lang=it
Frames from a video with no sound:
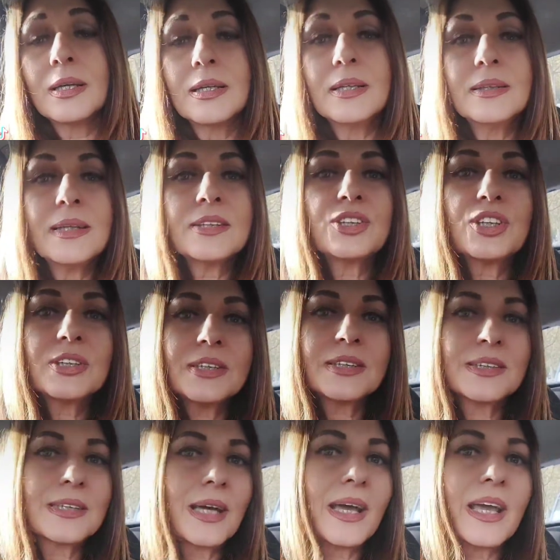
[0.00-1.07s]
Il
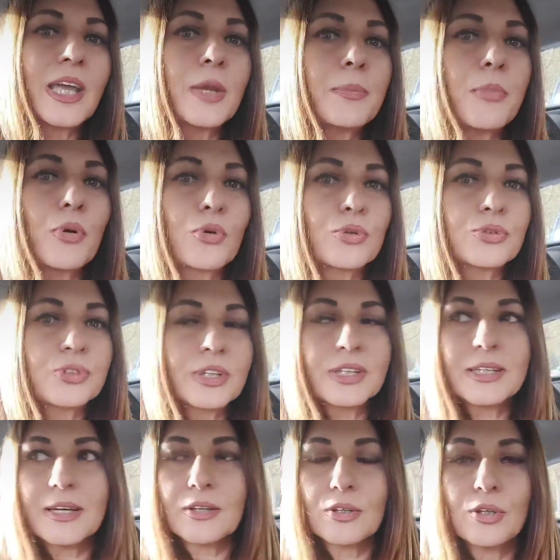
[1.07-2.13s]
narcisista è
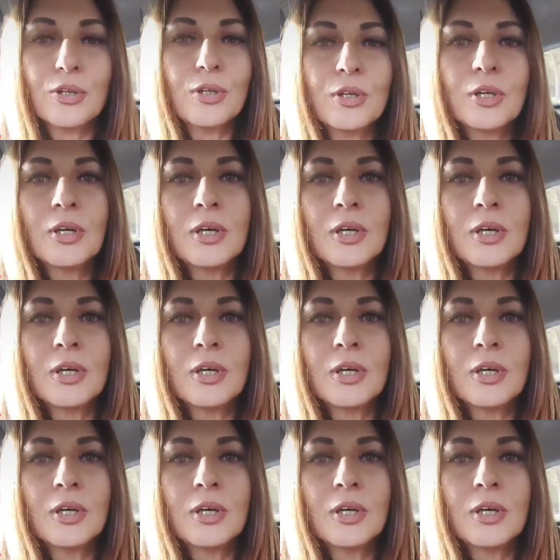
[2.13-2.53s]
ipocondriaco